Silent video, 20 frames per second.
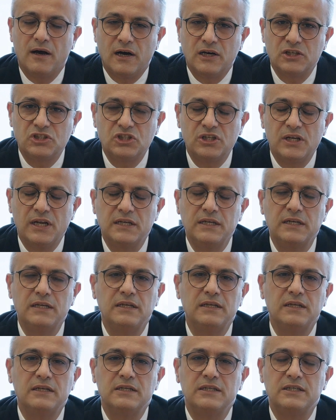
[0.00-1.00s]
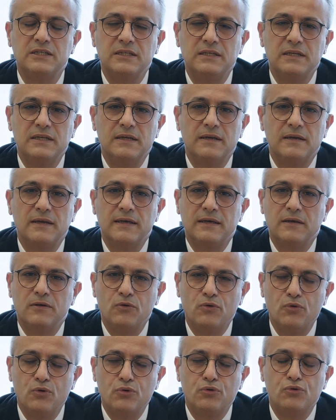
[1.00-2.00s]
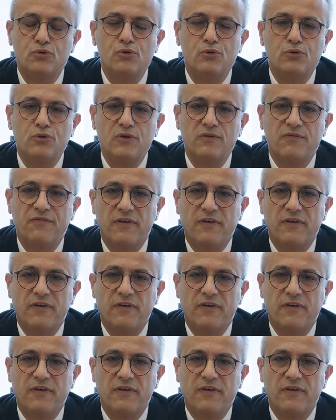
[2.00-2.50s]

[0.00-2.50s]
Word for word: Aşıların yürütüldüğü